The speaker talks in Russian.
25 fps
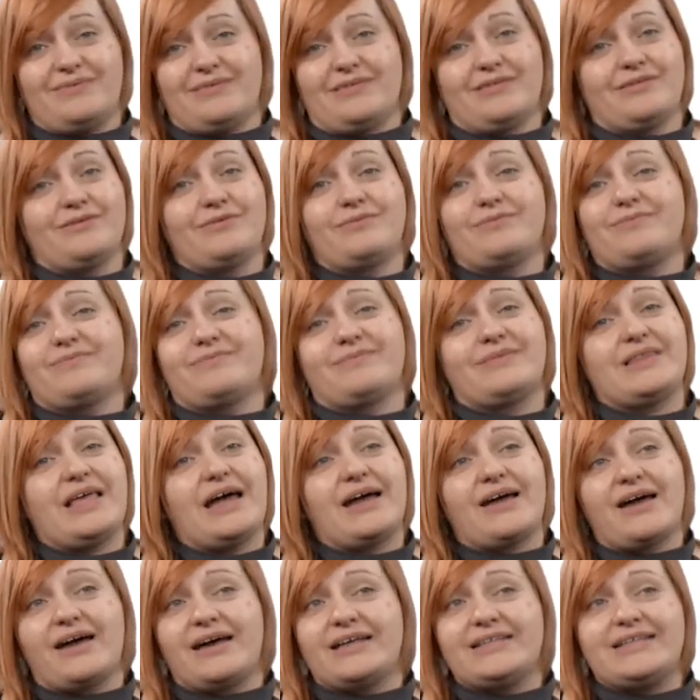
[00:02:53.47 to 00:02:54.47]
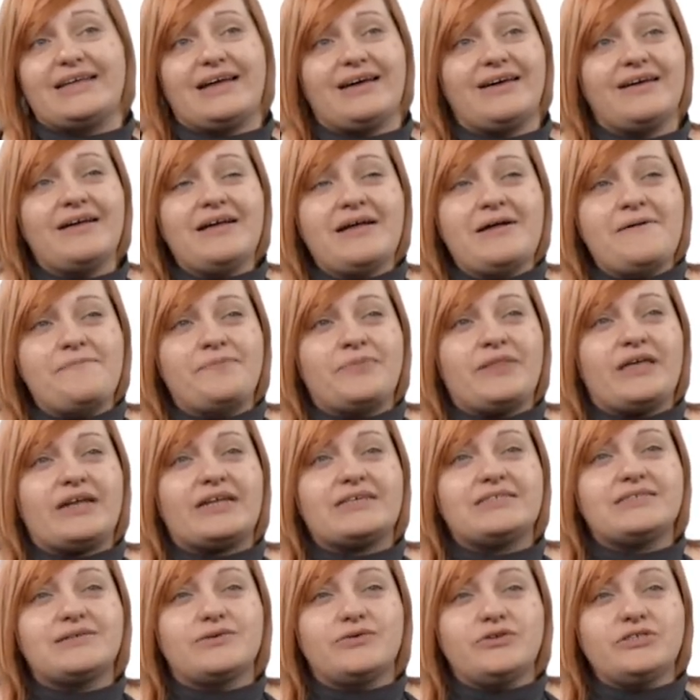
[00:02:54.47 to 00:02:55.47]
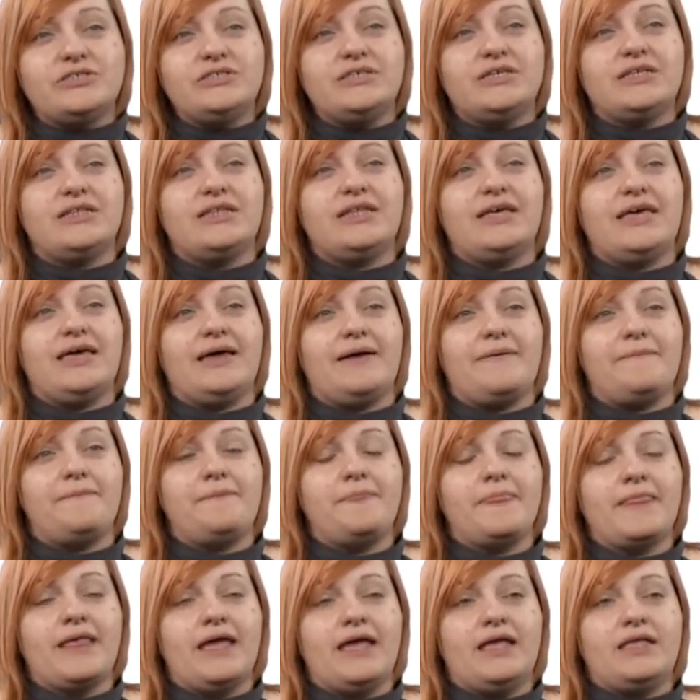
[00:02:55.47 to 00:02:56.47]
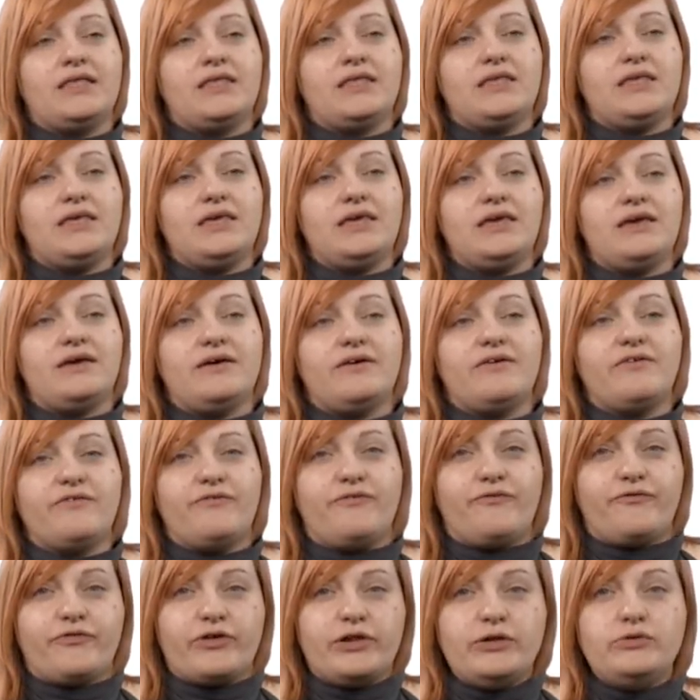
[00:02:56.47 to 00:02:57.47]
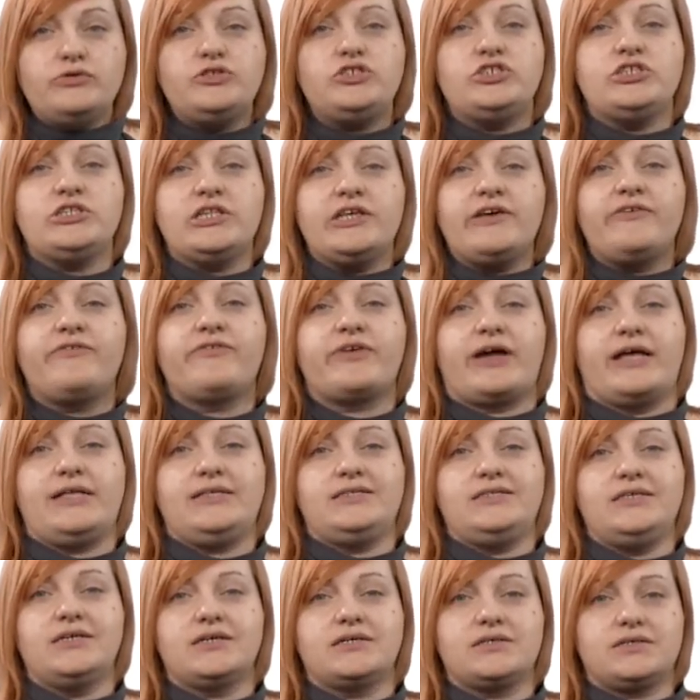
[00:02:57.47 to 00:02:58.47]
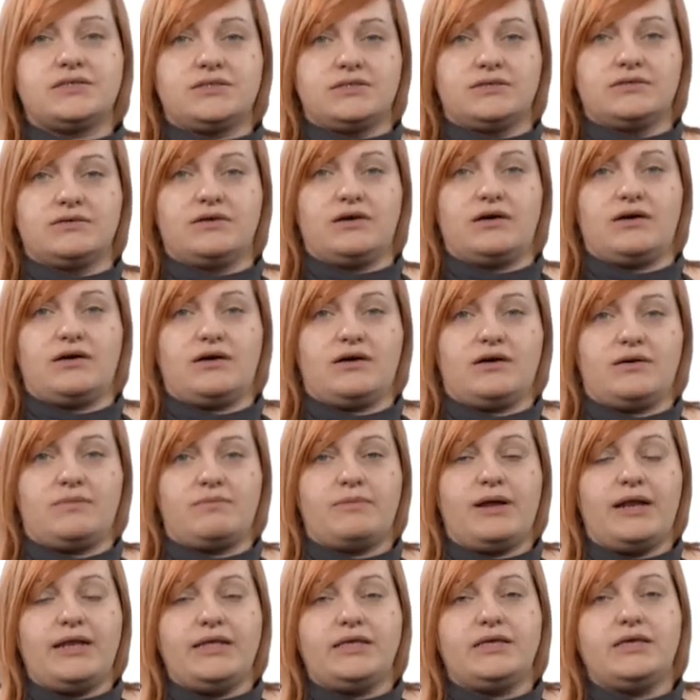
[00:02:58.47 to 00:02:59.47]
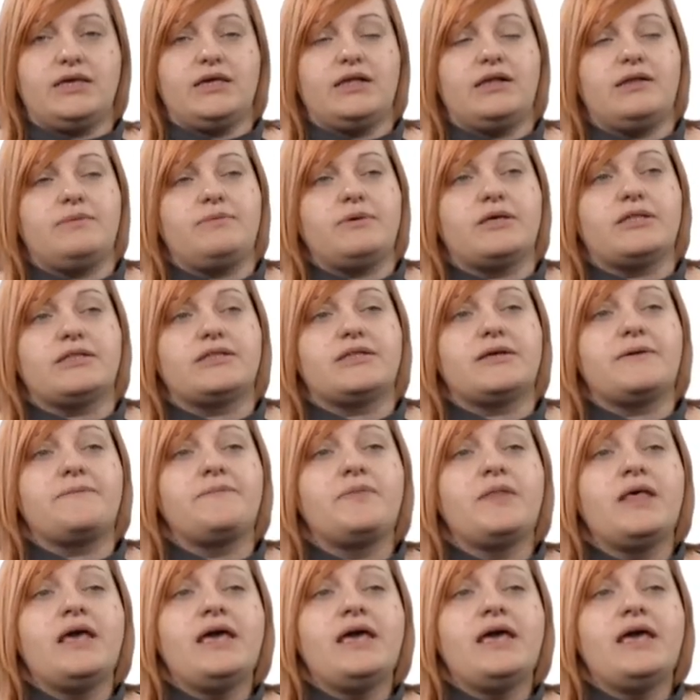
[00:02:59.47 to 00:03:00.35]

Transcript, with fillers: Ну, так как это разрозненные, не включенные в контекст а, маленькие элементы.